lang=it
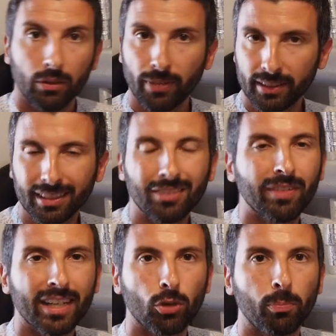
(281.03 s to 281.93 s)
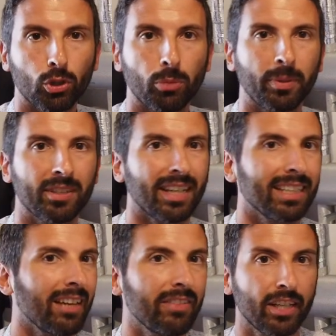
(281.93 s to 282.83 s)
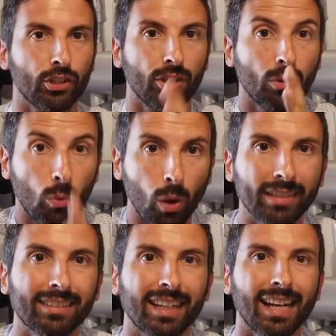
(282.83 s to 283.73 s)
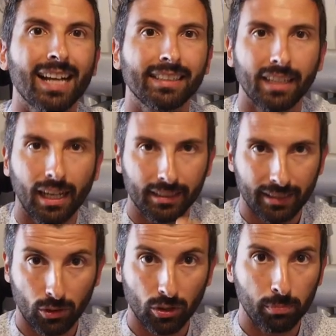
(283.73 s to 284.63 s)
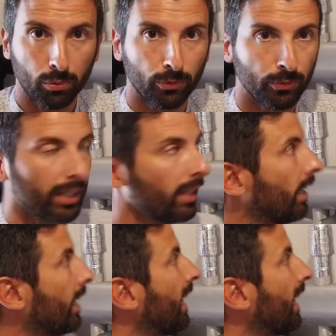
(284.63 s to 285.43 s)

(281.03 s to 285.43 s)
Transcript: Infatti d'inverno posso pensare di avere 50 gradi all'interno del puffer